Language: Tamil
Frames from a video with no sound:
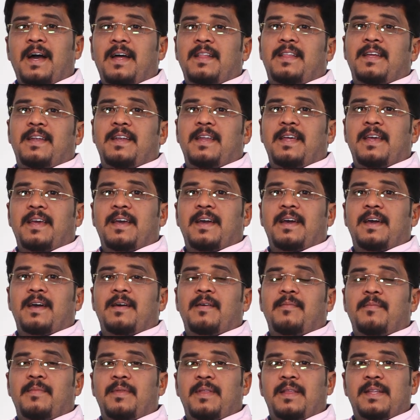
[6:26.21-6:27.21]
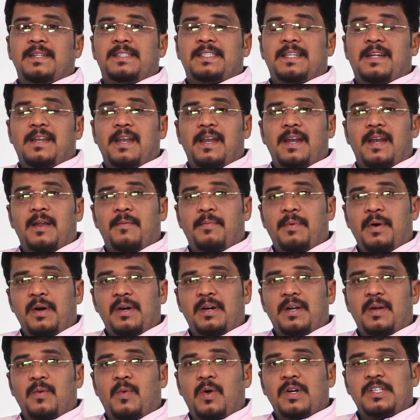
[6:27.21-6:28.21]
அதை நீங்கள் இந்த ஸ்க்ரீனில்
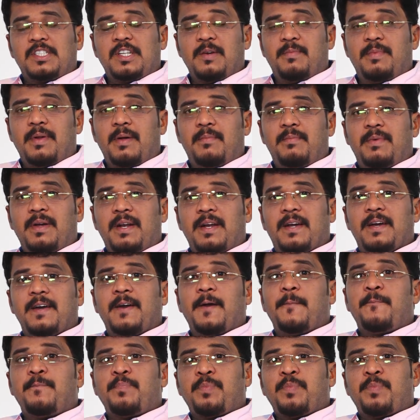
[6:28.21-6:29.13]
பார்க்குற வாட்ஸ்அப் நம்பருக்கு